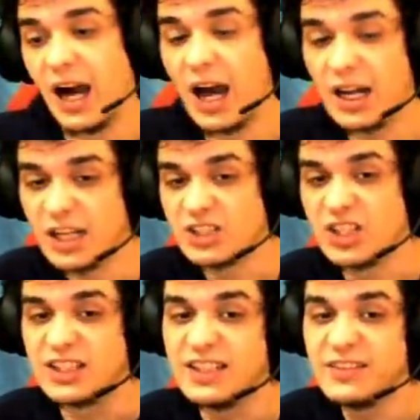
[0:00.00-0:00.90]

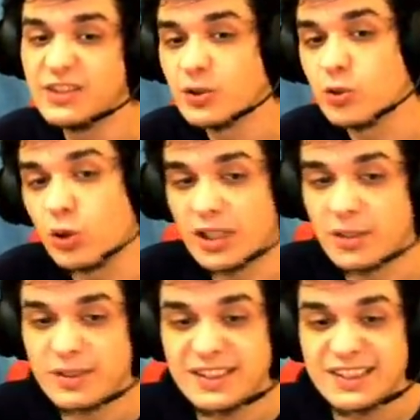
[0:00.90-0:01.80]
Arkadaşlar Twitter
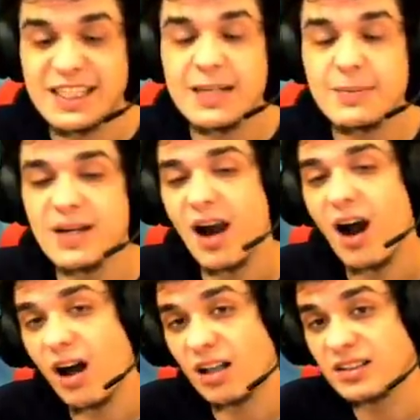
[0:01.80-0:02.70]
kodlarımız
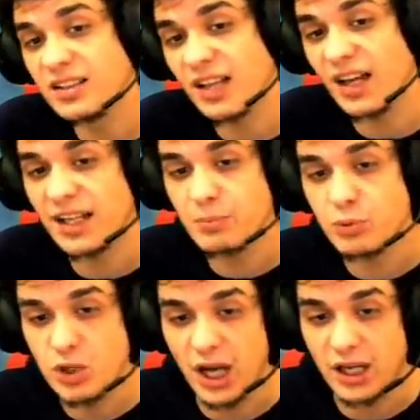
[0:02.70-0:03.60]
26 tane
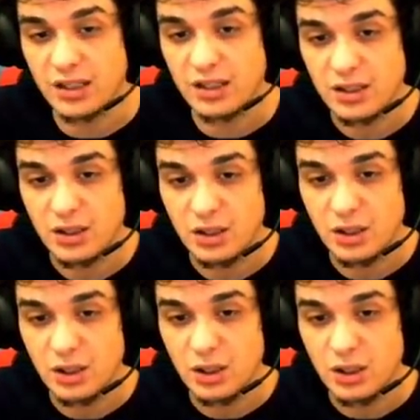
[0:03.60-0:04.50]
bıçak.
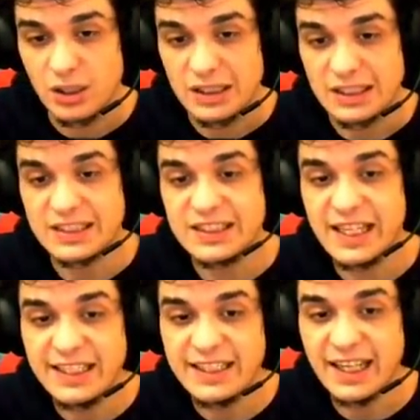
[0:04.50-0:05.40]

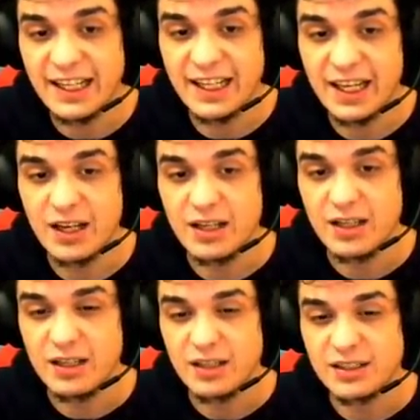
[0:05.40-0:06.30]
7 tane
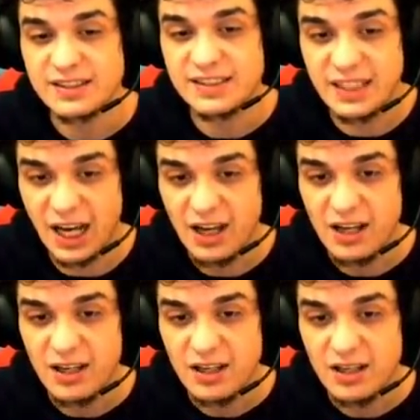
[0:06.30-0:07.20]
silah.
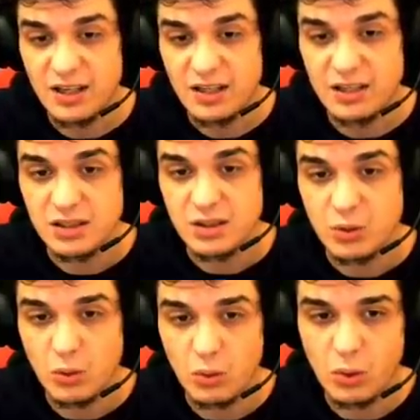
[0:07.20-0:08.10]

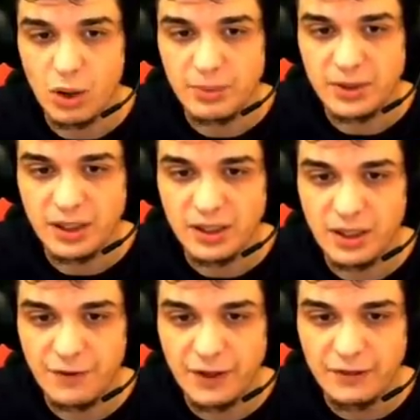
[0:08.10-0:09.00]
Oha bir tane
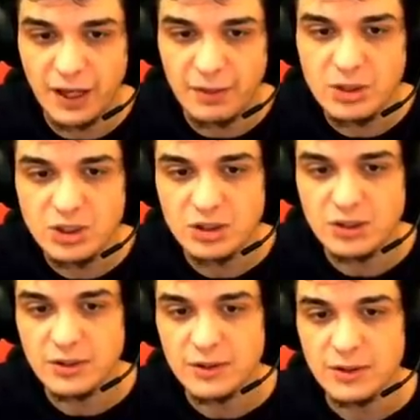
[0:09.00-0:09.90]
efekt vermiş.
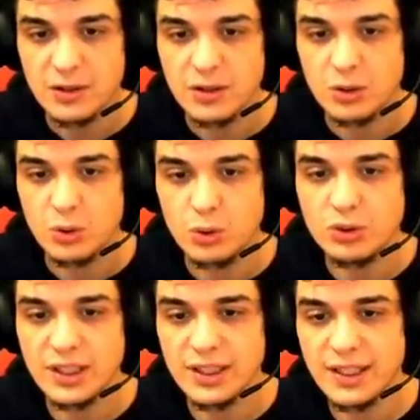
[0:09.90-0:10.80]

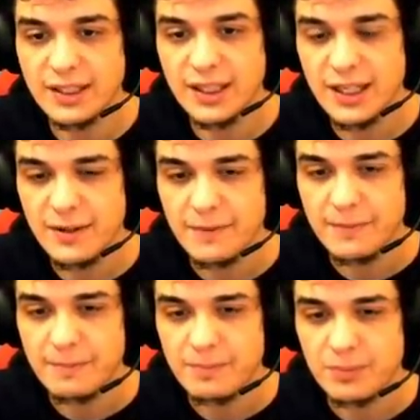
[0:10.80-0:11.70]
Üzerine de
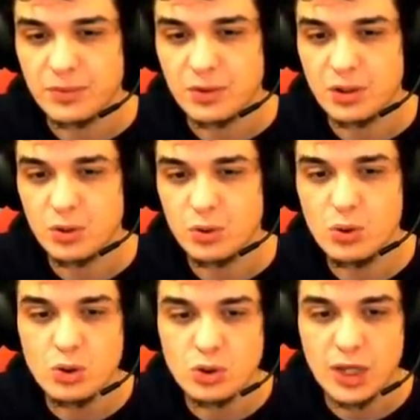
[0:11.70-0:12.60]

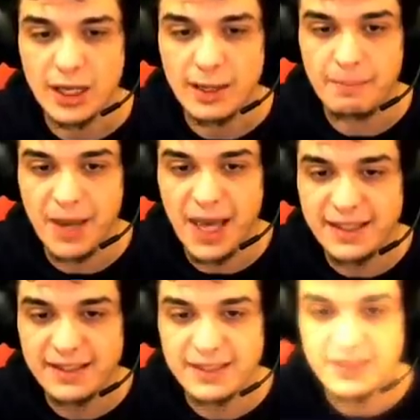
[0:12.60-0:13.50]
3 tane pet.